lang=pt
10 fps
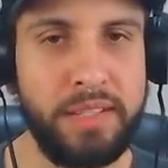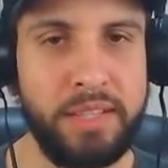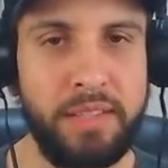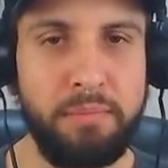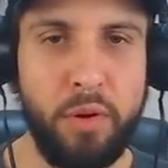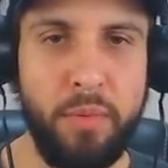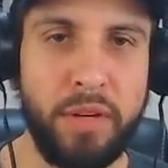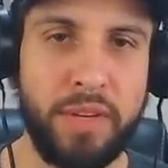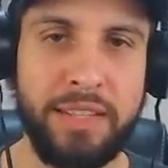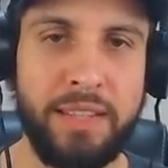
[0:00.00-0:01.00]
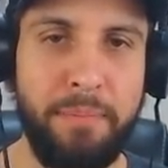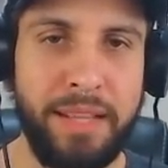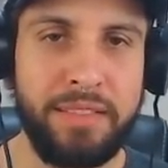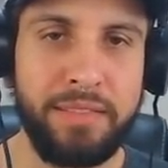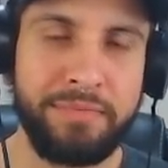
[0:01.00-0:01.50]
assim, pô, mano, o cara tá
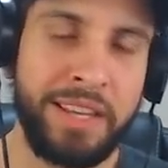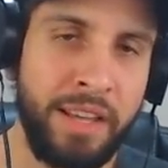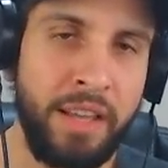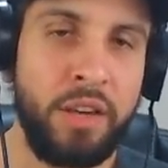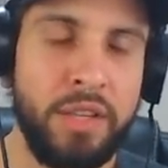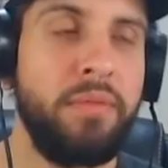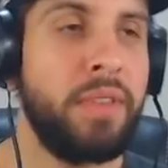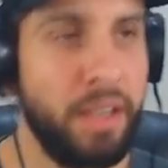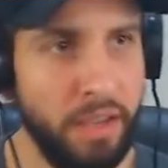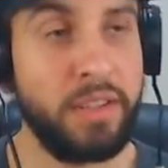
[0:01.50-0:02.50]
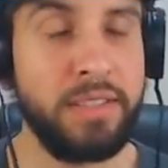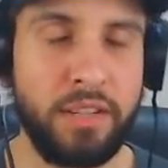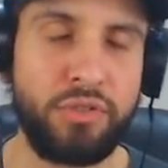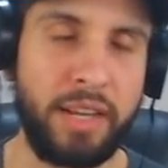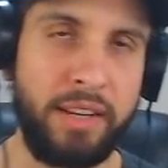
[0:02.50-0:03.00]
batendo... Eu, que... eu quis
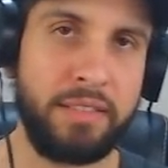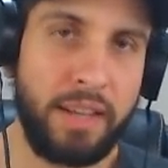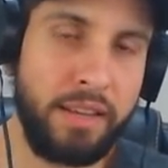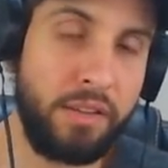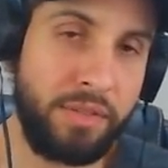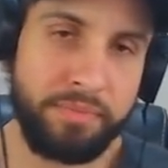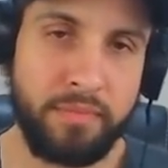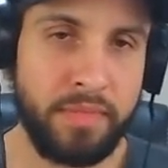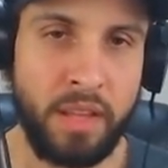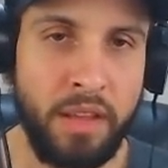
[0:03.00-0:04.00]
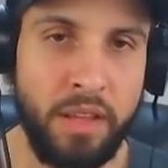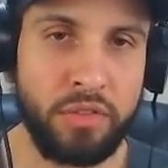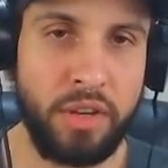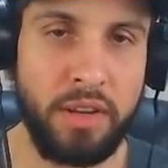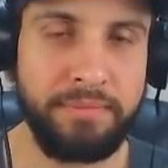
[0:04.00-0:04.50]
ajudar ele, tá? Eu, eu
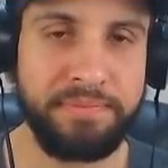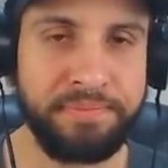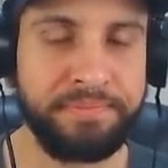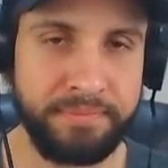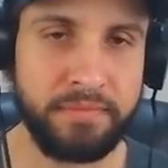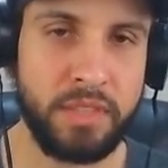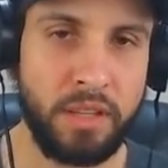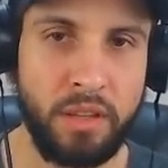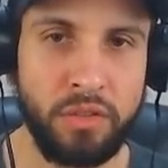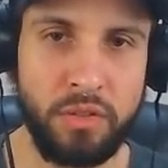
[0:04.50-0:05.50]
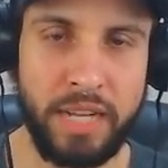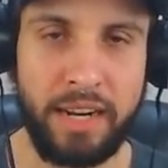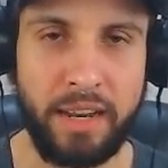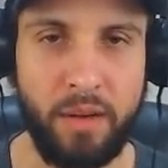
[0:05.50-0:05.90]
só... Sou um cara legal,